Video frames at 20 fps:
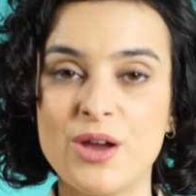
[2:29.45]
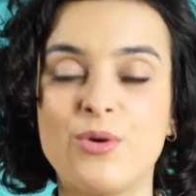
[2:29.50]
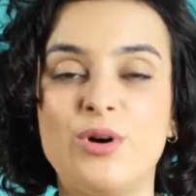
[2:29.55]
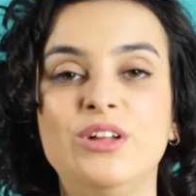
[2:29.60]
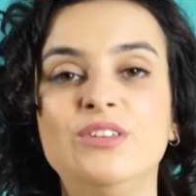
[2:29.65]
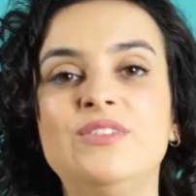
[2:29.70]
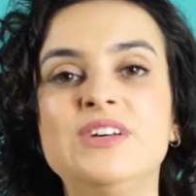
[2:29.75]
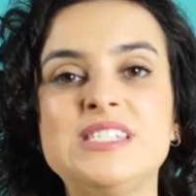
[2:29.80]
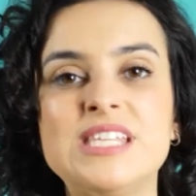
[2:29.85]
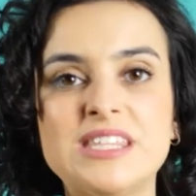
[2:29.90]

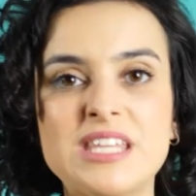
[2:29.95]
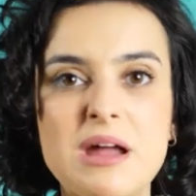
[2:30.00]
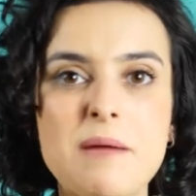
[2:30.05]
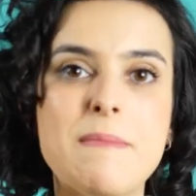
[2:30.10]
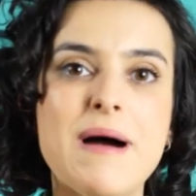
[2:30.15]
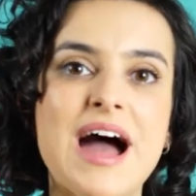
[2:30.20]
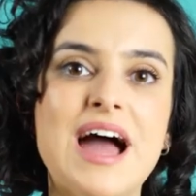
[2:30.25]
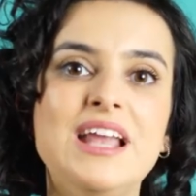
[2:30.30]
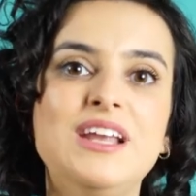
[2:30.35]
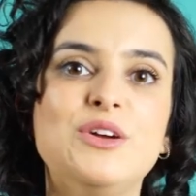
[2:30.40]
Quando você
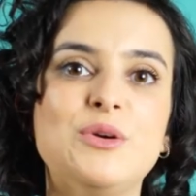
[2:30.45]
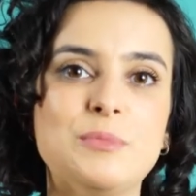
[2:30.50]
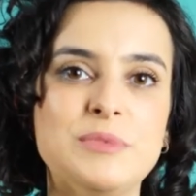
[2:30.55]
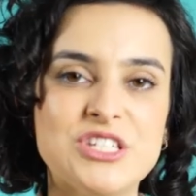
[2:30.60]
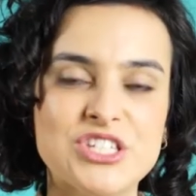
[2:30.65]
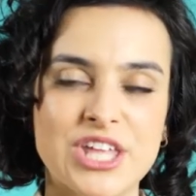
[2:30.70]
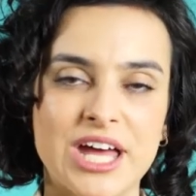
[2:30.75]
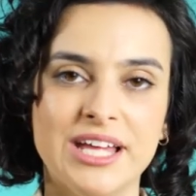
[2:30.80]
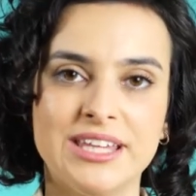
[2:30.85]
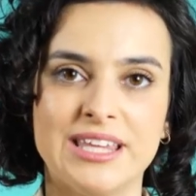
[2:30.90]
trabalha em uma
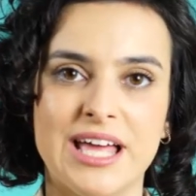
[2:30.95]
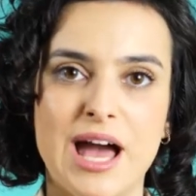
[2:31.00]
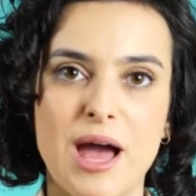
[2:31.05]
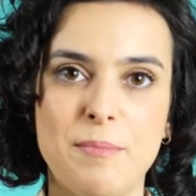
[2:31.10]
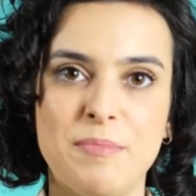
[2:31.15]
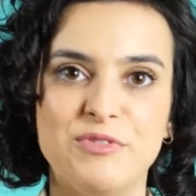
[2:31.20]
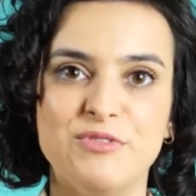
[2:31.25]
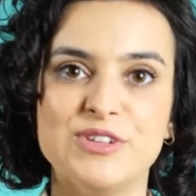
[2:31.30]
startup,